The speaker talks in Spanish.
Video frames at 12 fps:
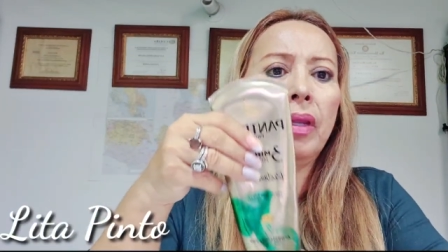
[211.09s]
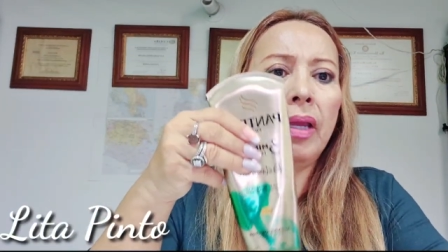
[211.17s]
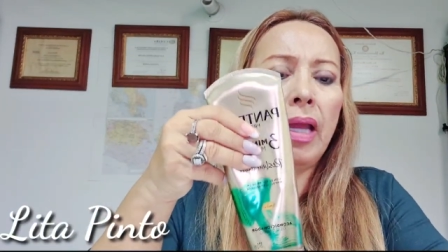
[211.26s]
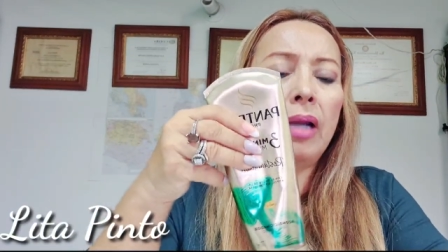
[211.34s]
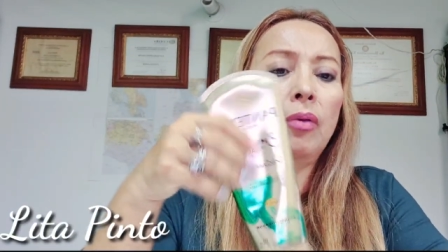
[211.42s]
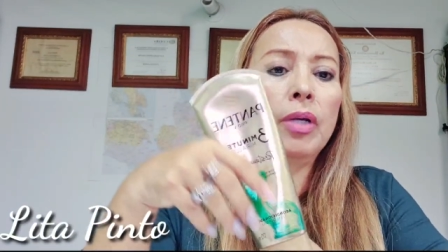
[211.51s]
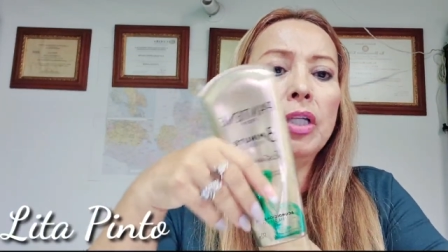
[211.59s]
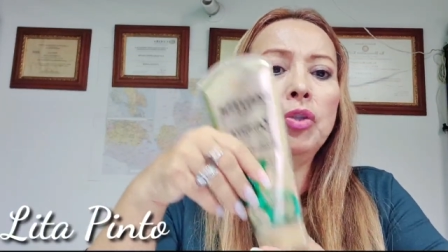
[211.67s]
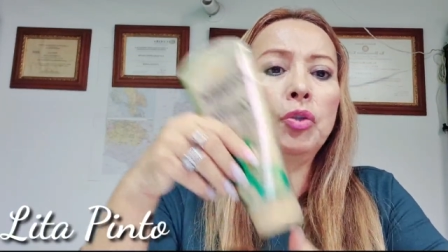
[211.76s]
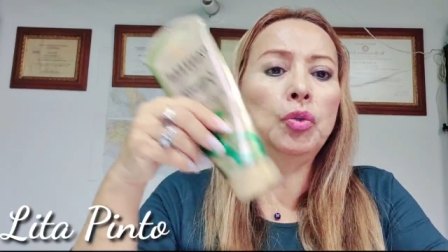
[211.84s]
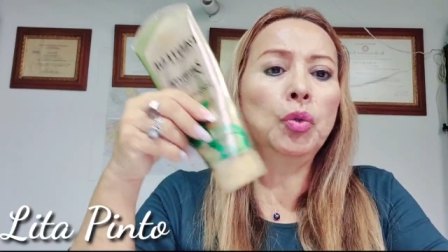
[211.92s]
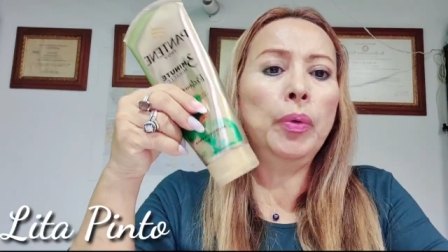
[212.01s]
eh, algunas
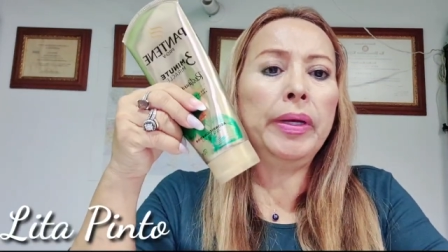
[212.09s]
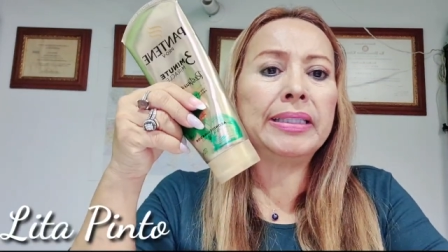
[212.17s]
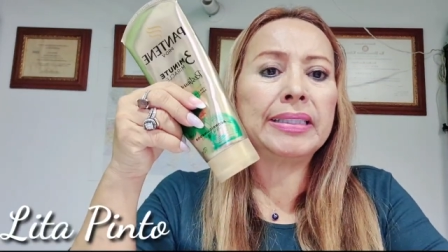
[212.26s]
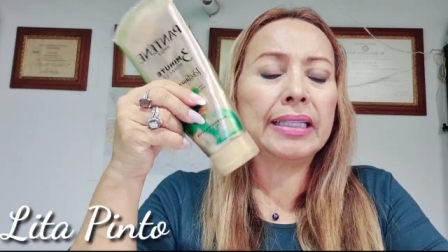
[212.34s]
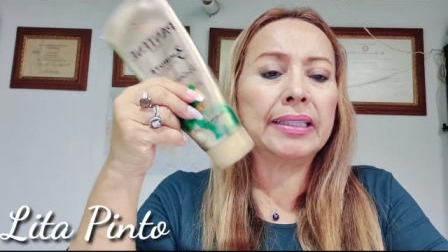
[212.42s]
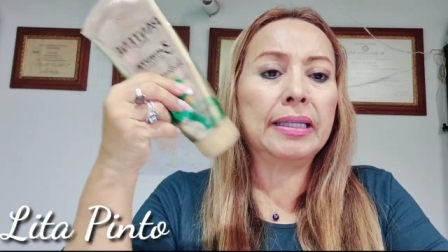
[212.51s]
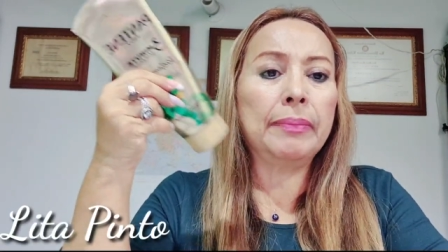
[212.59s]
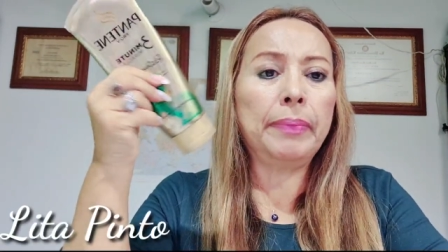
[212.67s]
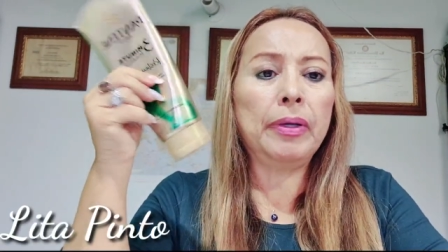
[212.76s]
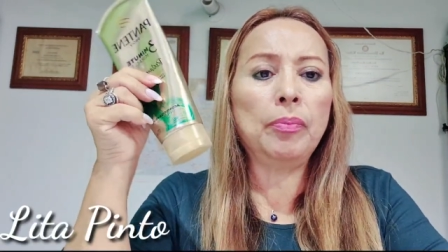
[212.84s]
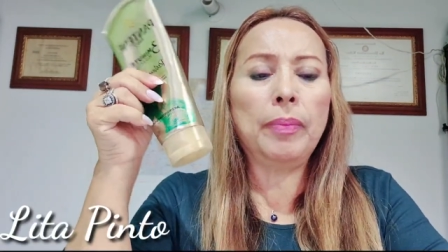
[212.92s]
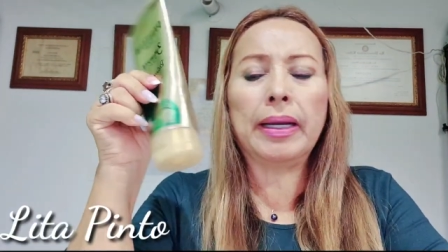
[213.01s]
youtubers que tienen
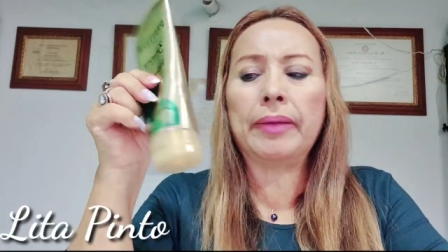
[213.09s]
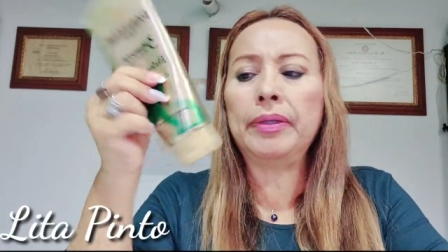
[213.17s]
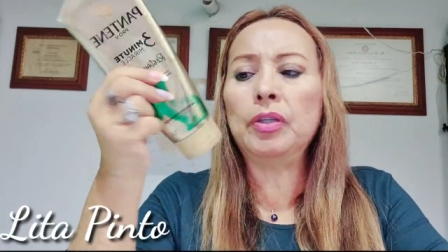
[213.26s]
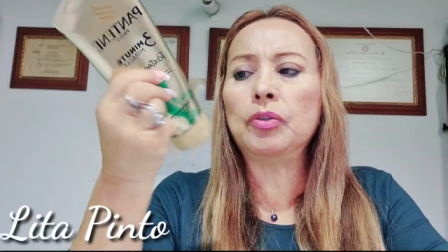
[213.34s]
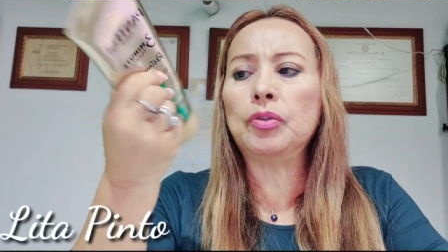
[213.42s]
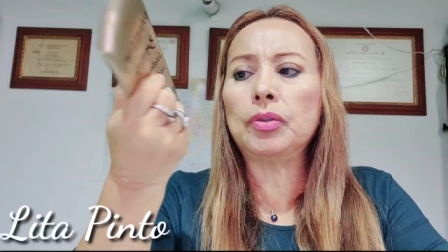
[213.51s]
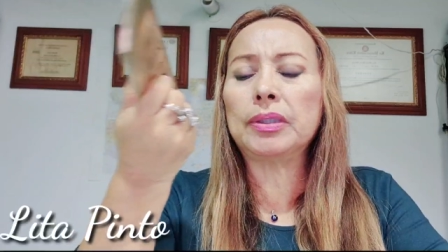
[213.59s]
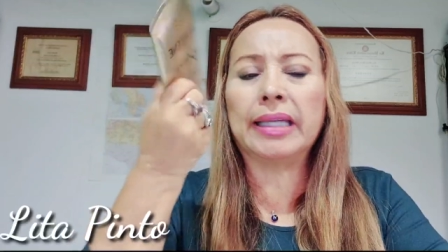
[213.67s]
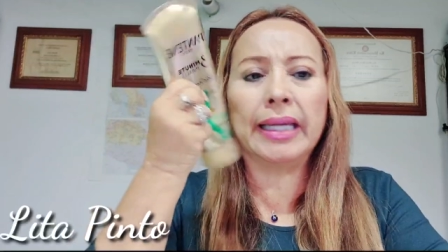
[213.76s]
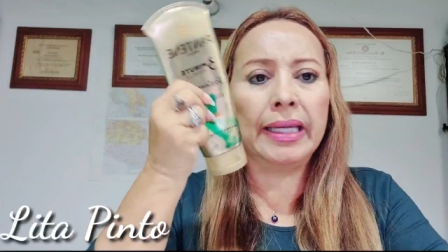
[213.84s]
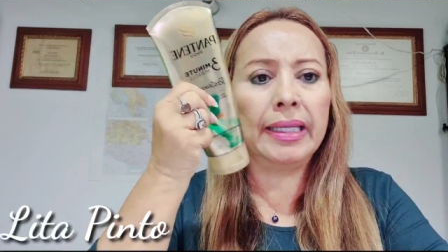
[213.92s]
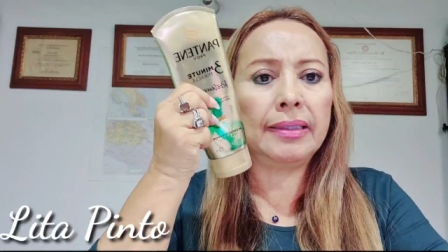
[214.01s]
pelos maravillosos
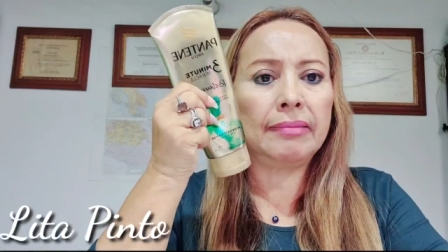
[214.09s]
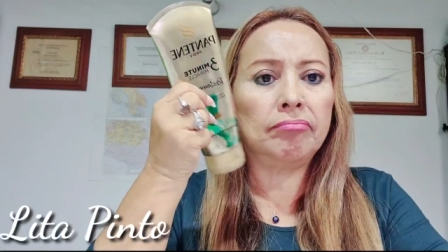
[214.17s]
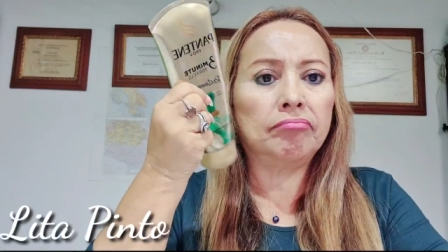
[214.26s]
que